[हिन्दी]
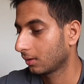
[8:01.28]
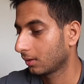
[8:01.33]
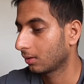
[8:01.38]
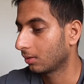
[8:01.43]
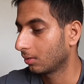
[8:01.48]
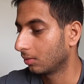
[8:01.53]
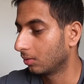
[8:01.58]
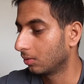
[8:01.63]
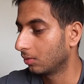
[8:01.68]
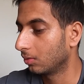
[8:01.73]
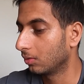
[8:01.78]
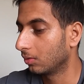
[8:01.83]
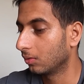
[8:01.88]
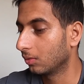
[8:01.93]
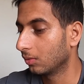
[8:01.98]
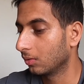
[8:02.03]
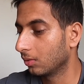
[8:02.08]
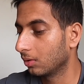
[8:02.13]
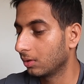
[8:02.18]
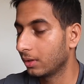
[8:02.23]
तो
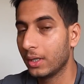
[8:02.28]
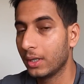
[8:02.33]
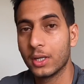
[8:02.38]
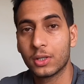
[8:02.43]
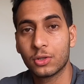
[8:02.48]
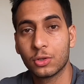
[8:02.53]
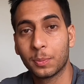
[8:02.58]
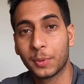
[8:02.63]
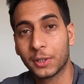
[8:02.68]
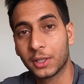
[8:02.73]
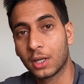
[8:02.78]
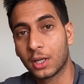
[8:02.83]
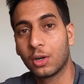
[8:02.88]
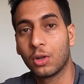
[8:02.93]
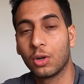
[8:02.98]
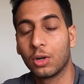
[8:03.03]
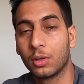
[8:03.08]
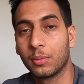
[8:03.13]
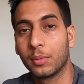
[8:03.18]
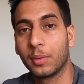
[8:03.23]
115
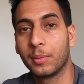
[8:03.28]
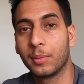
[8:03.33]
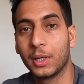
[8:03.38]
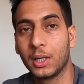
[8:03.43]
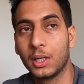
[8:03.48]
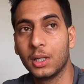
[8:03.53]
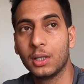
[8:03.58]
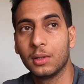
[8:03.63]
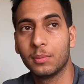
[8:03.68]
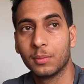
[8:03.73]
डॉलर में मेरी